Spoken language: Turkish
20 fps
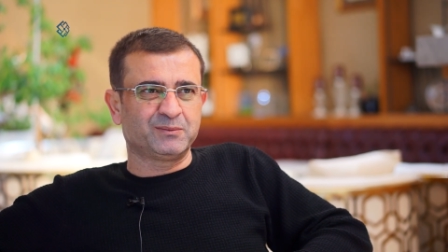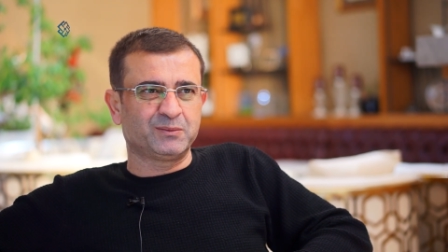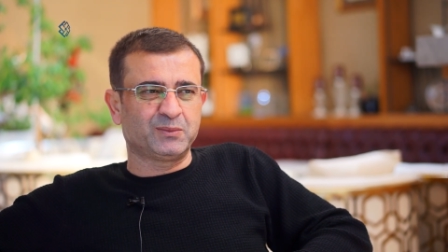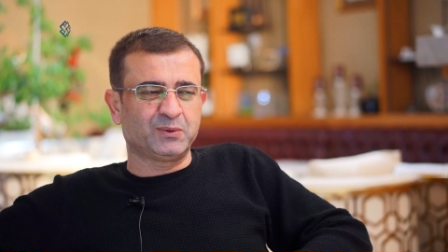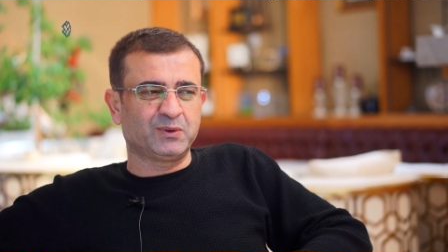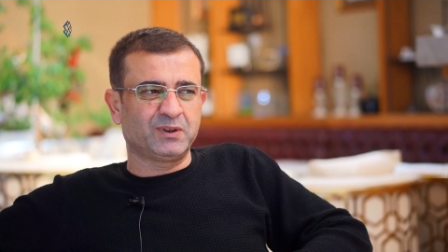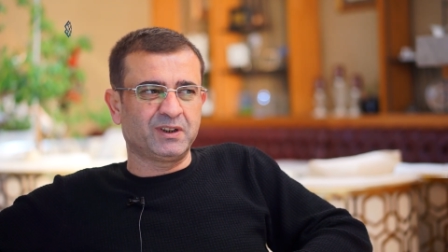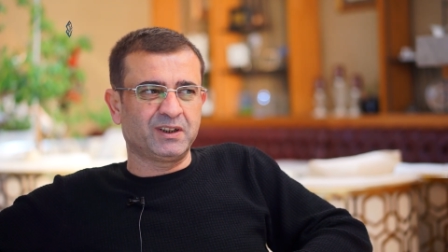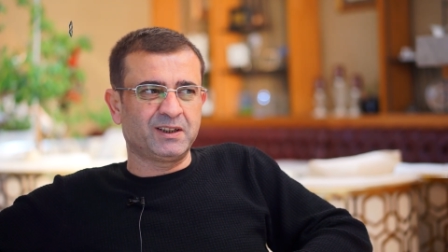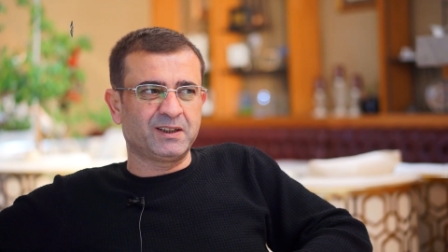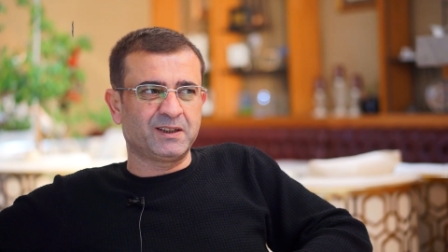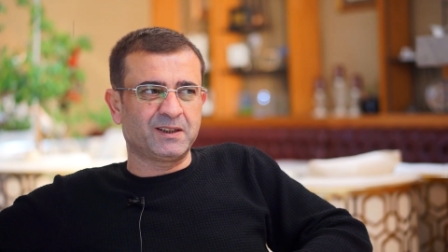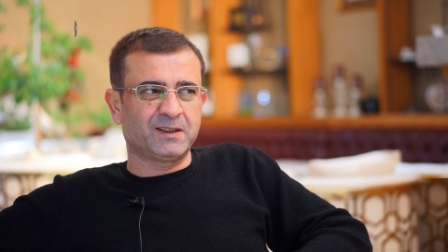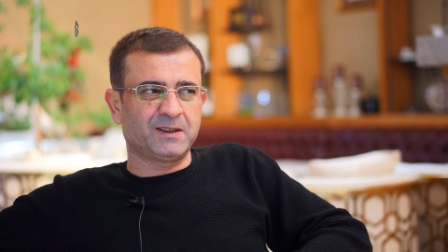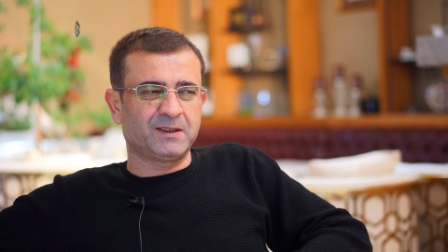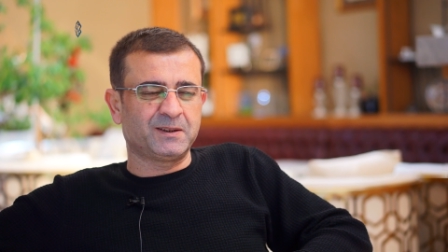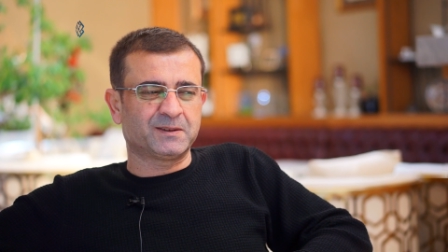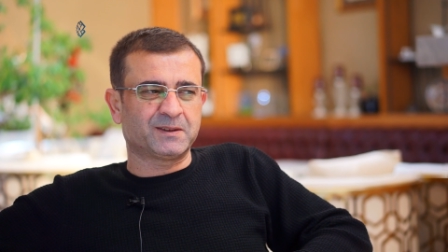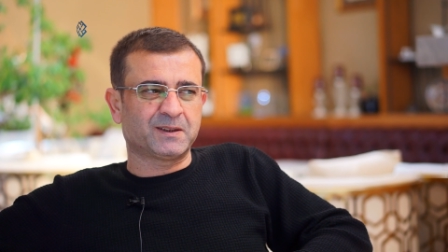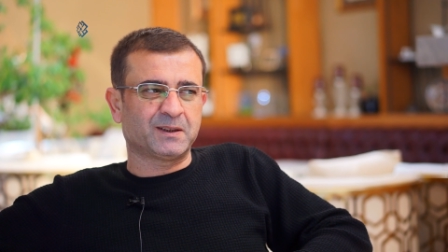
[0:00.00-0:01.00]
Bununla
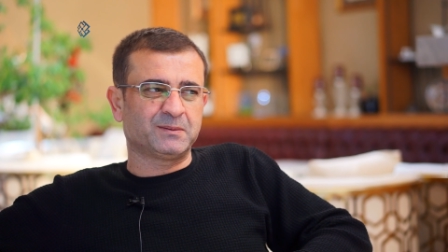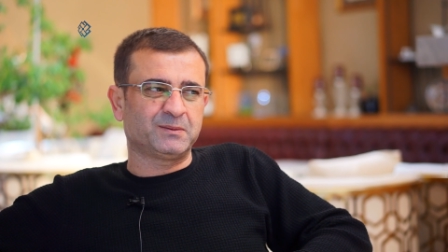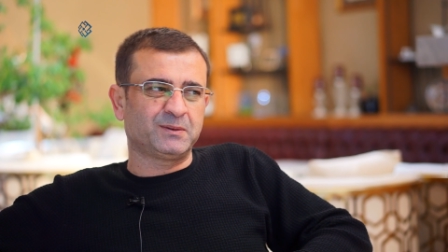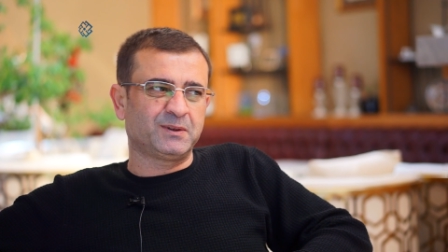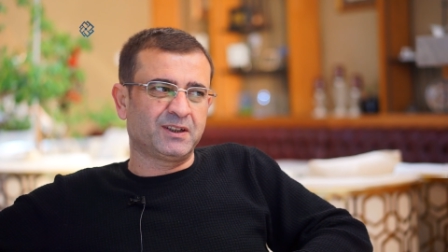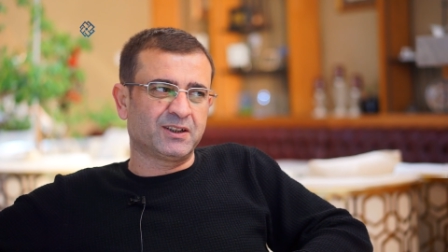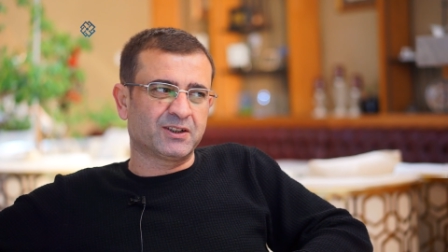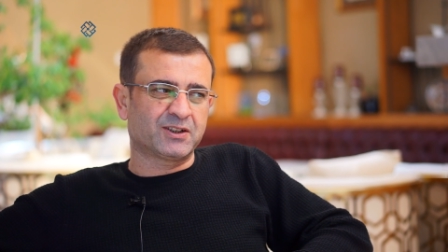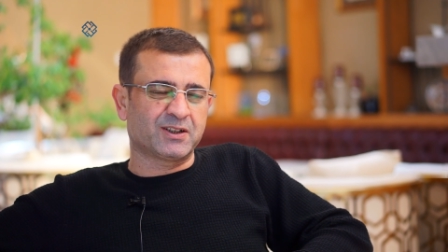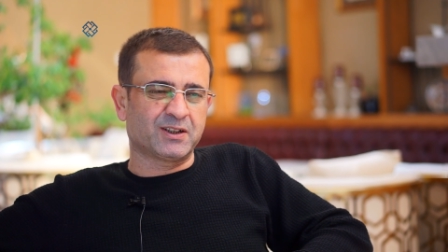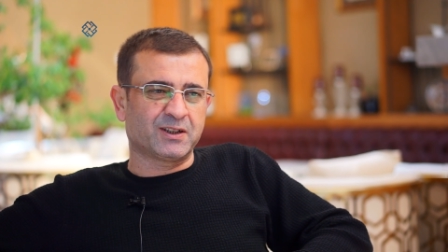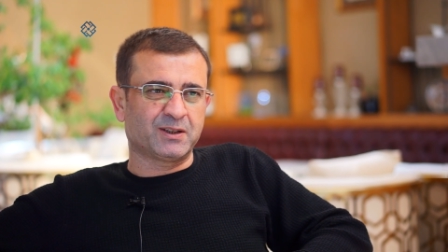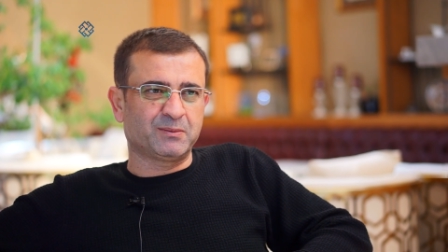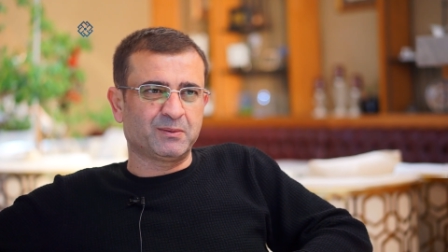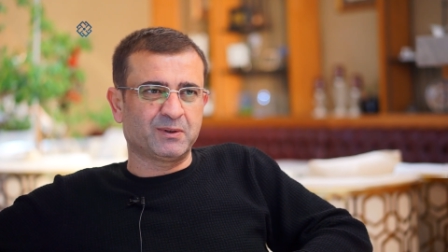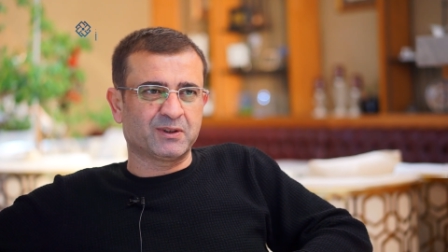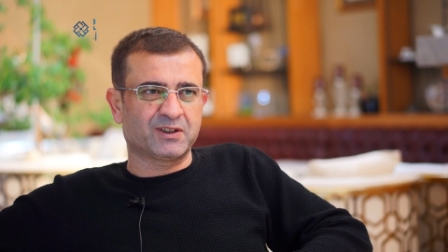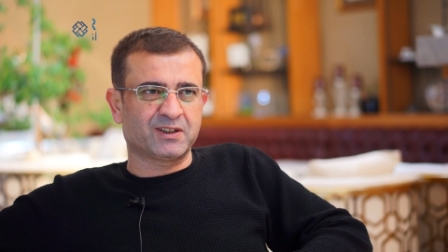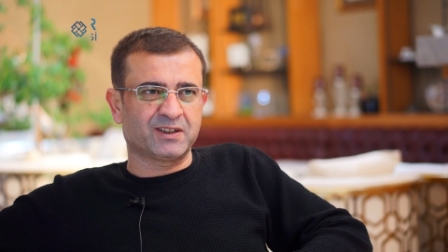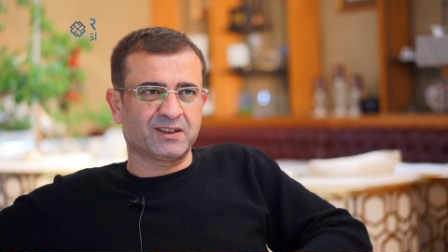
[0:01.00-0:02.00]
ilgili tabii ilaçlara
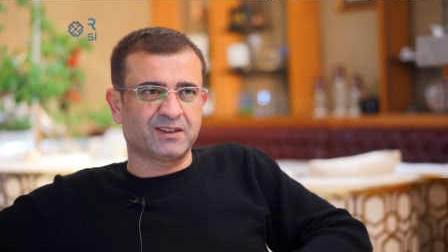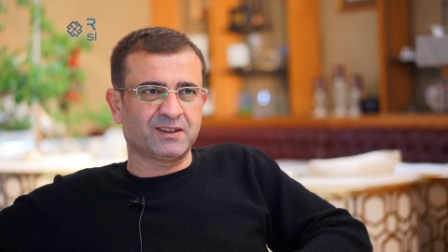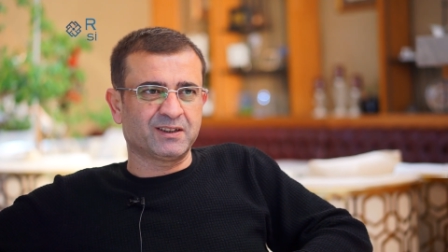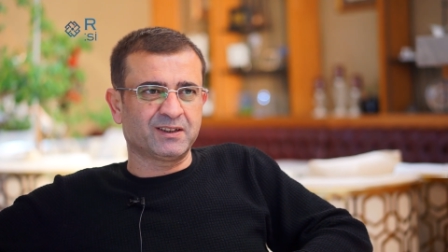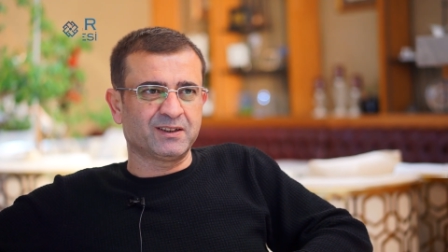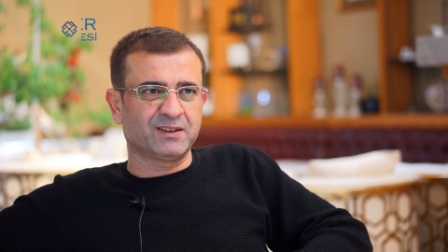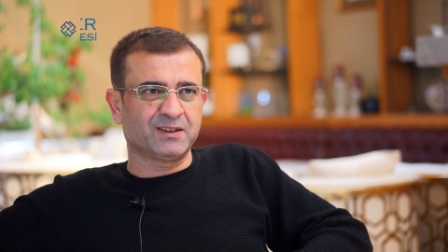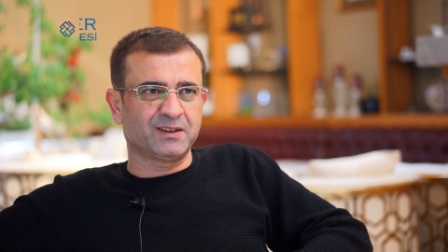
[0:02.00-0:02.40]
başladık.